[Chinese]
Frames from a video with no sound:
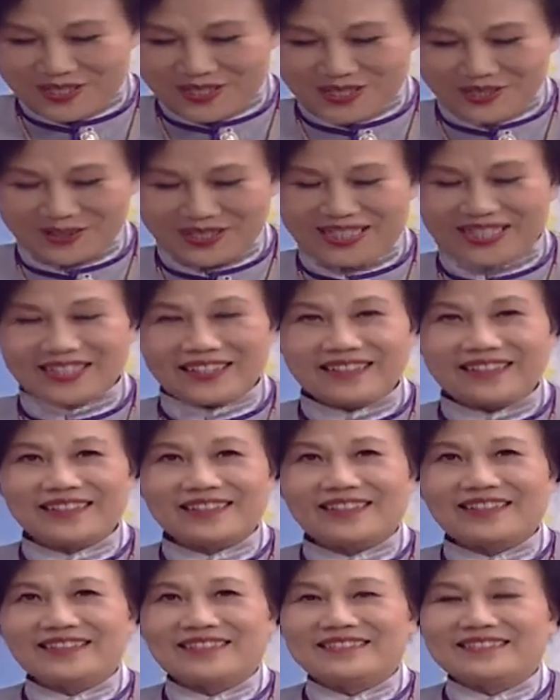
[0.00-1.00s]
所以
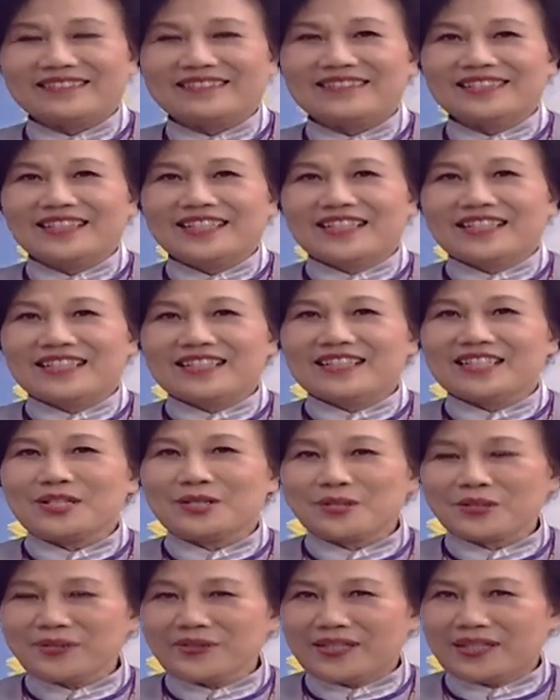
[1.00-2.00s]
呃，
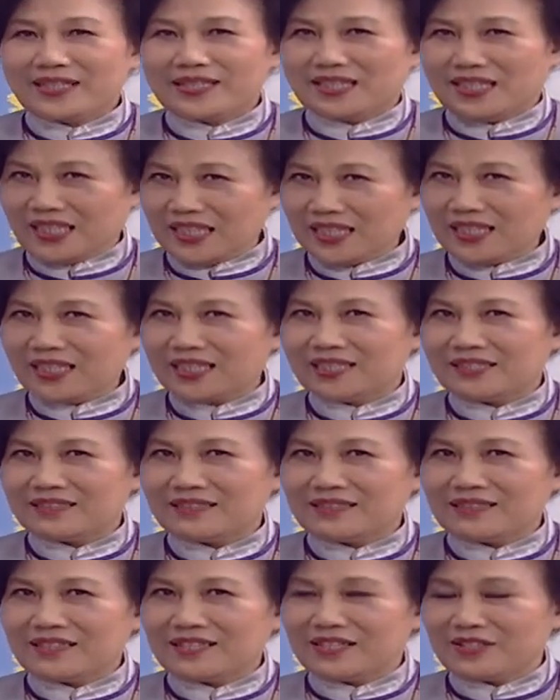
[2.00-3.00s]
抽血第一个
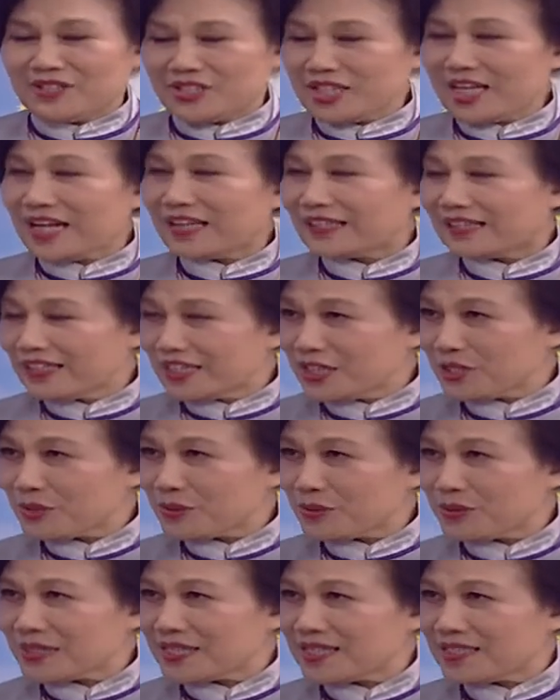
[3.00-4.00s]
你要知道它的严
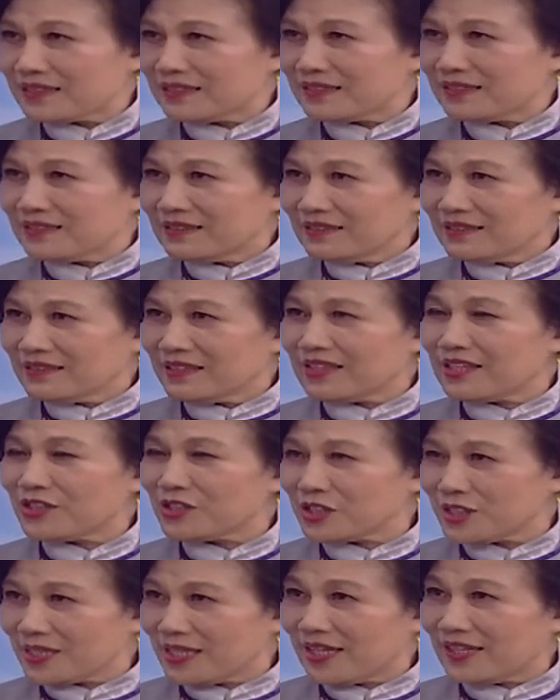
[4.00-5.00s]
重性，对，也要
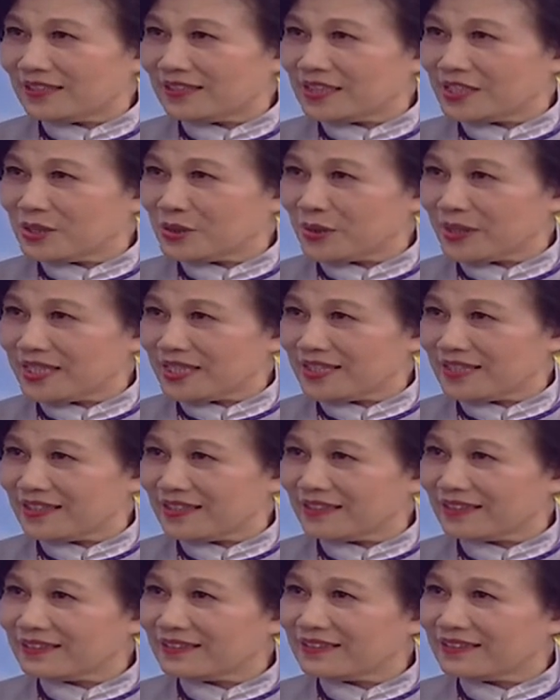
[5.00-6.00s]
知道它的血
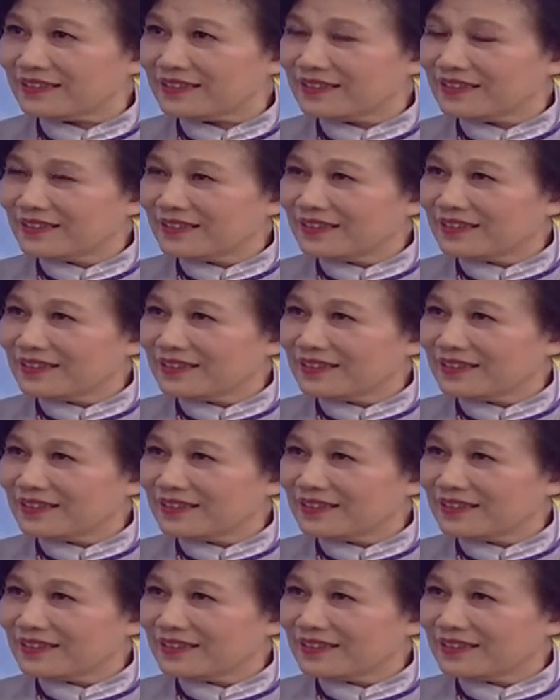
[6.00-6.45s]
型是。